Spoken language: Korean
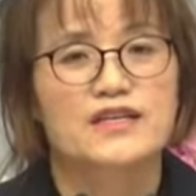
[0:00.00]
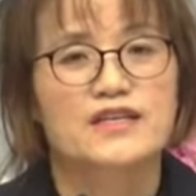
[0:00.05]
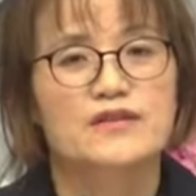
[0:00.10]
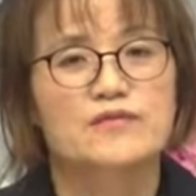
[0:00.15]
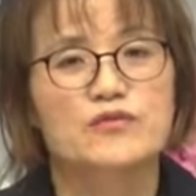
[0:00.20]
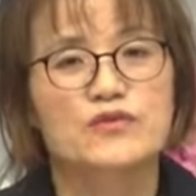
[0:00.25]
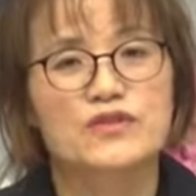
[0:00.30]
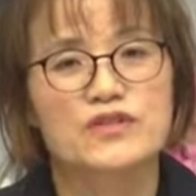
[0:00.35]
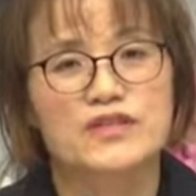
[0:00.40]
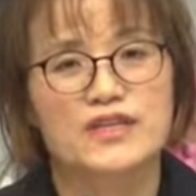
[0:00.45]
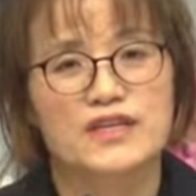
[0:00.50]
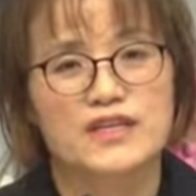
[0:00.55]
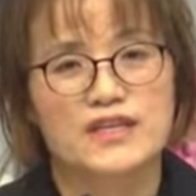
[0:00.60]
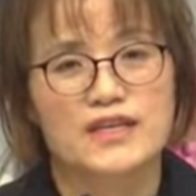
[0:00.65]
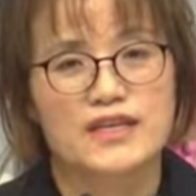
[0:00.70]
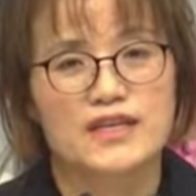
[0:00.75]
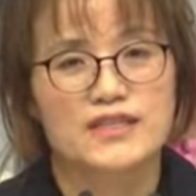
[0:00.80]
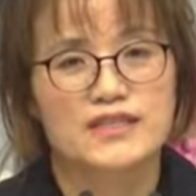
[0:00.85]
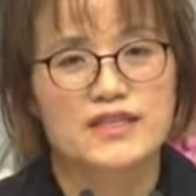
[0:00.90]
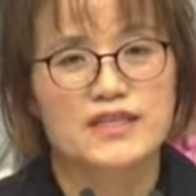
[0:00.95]

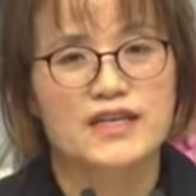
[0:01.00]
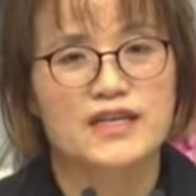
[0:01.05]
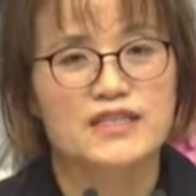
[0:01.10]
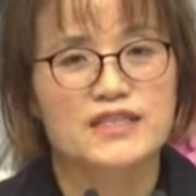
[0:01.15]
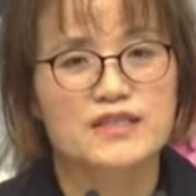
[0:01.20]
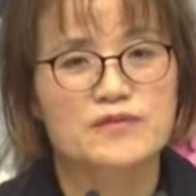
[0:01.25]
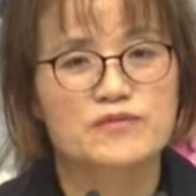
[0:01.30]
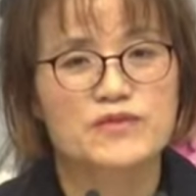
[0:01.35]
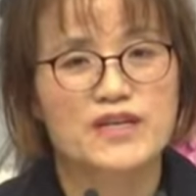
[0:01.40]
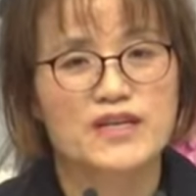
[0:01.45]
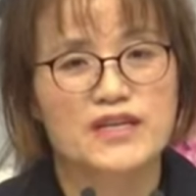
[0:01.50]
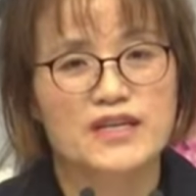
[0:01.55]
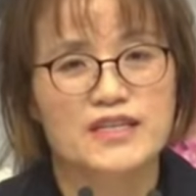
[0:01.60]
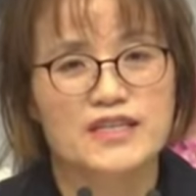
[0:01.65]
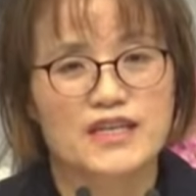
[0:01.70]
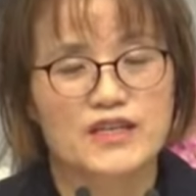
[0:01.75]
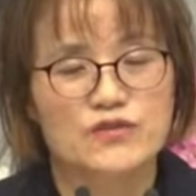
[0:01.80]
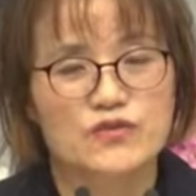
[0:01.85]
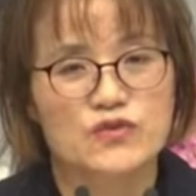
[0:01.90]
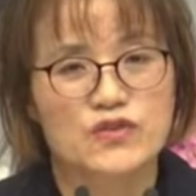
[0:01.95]
그분들에게 제가
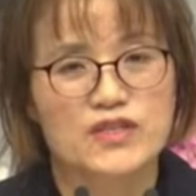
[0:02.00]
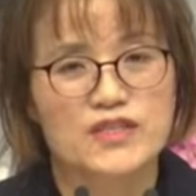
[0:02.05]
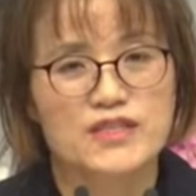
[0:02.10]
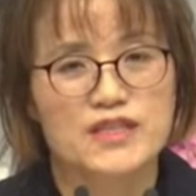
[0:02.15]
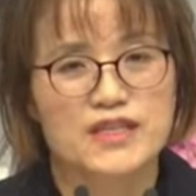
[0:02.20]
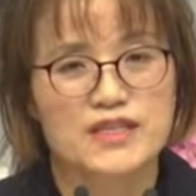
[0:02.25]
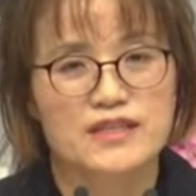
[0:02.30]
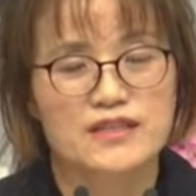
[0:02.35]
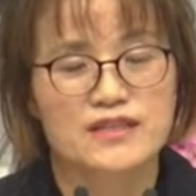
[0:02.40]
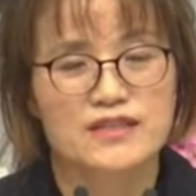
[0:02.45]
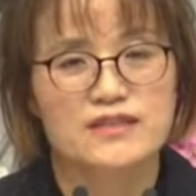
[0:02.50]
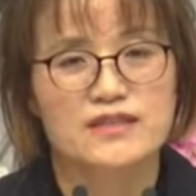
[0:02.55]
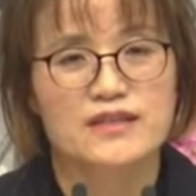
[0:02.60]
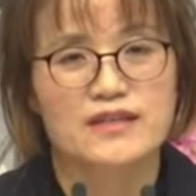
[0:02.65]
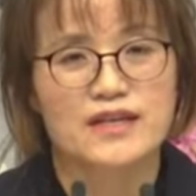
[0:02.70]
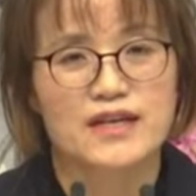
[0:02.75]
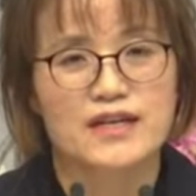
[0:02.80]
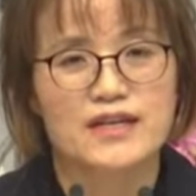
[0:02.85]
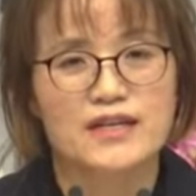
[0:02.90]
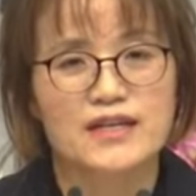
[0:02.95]
십자가 예수의 자리를
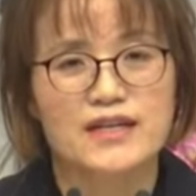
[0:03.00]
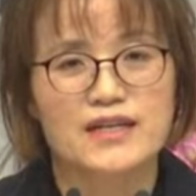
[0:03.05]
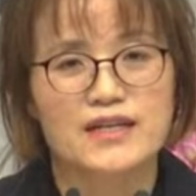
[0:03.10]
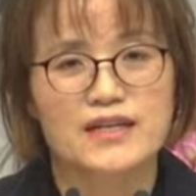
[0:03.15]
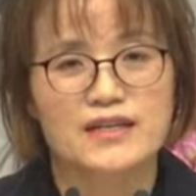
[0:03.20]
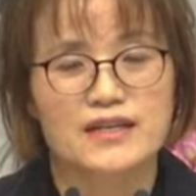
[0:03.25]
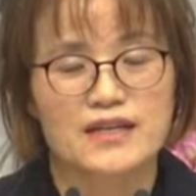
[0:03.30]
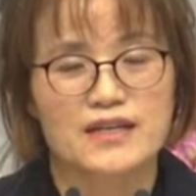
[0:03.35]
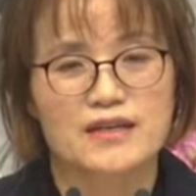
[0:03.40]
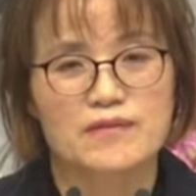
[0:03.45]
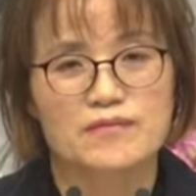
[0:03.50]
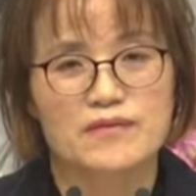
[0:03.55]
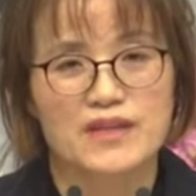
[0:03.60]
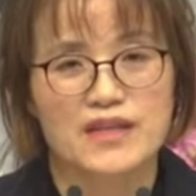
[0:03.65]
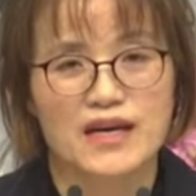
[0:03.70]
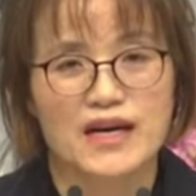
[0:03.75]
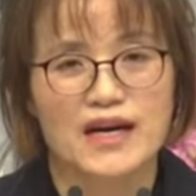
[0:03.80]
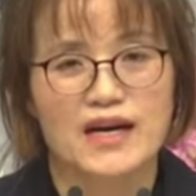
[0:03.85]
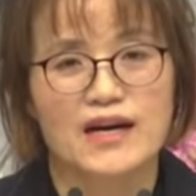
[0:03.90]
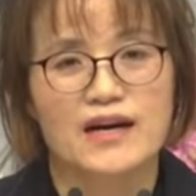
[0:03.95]
정확하게
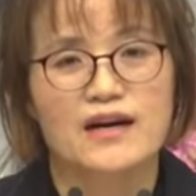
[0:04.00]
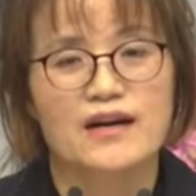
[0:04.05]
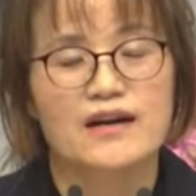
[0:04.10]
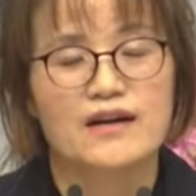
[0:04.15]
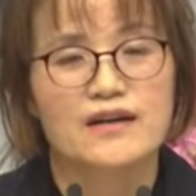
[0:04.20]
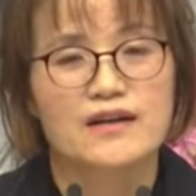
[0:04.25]
이야기합니다.